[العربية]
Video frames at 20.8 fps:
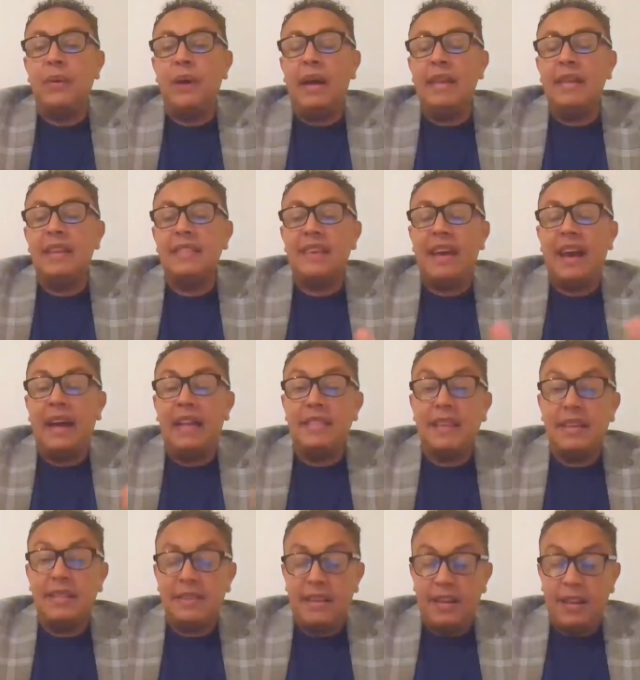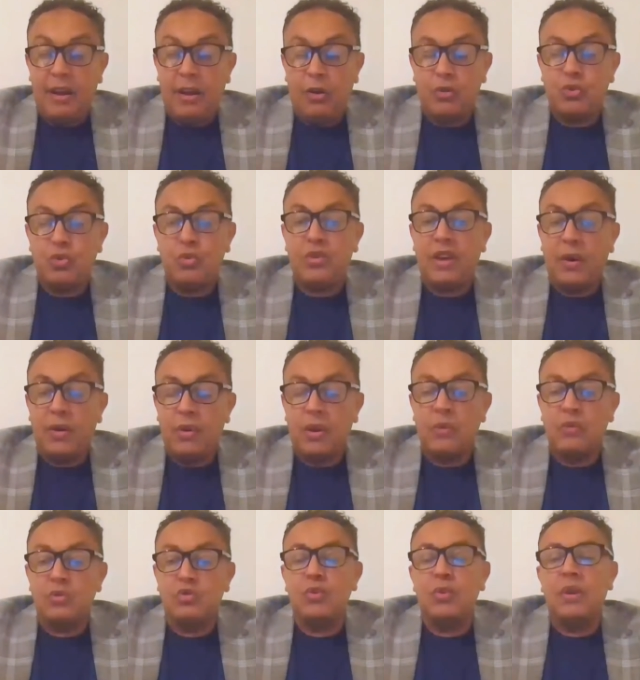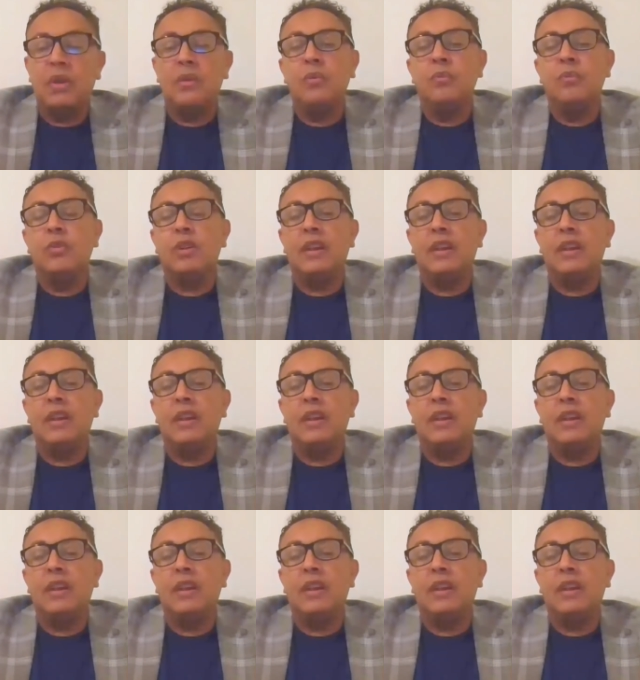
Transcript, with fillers: التي أدت إلى حدوثها وإلى وصول الأمور إلى